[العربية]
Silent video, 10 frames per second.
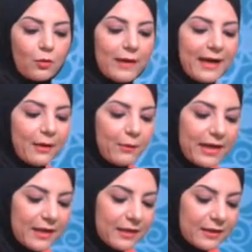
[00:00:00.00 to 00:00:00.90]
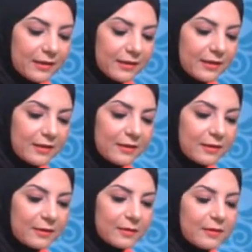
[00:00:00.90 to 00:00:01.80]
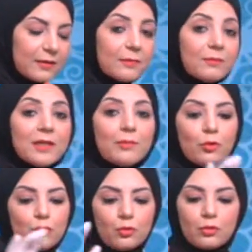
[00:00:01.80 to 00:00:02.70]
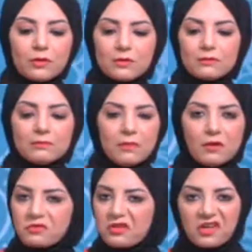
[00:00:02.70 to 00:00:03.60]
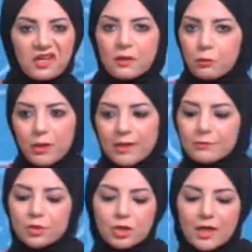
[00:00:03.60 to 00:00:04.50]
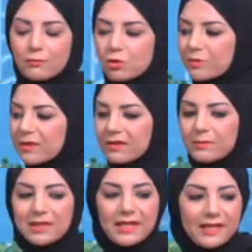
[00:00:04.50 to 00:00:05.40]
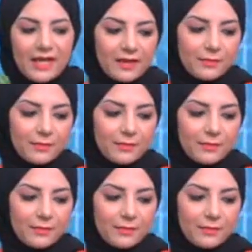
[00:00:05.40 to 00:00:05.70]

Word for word: وقهوه بالبندق افكار اهي واحنا بنشتغل مش مرتبين لاي حاجه